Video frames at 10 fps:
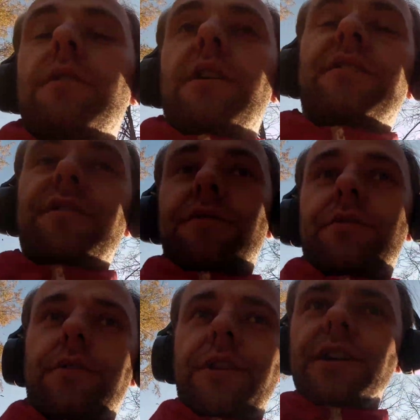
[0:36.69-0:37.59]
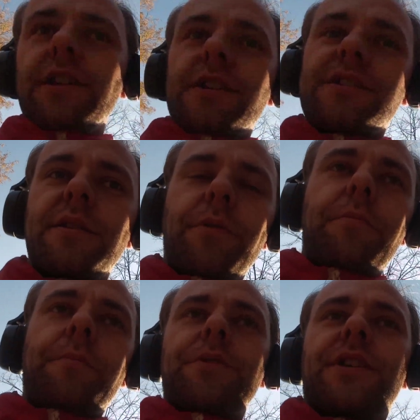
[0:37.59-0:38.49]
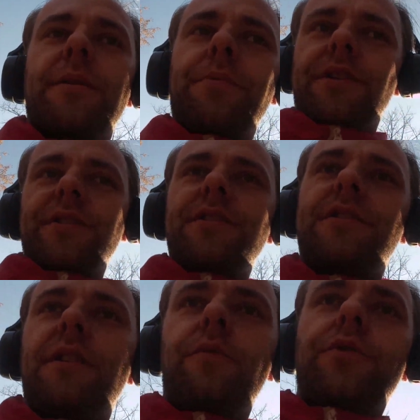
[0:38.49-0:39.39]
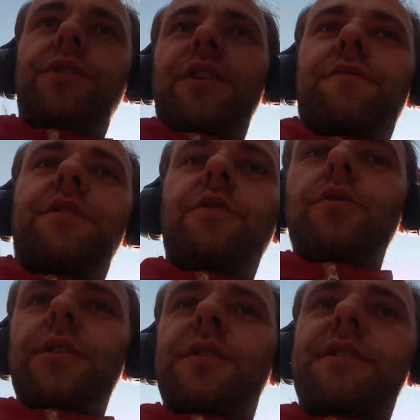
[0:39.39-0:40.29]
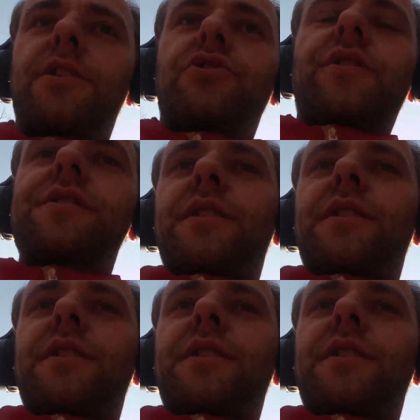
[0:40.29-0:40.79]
Активировал Яндекс, и при попытке оплатить телефон нервно дергается каждый раз,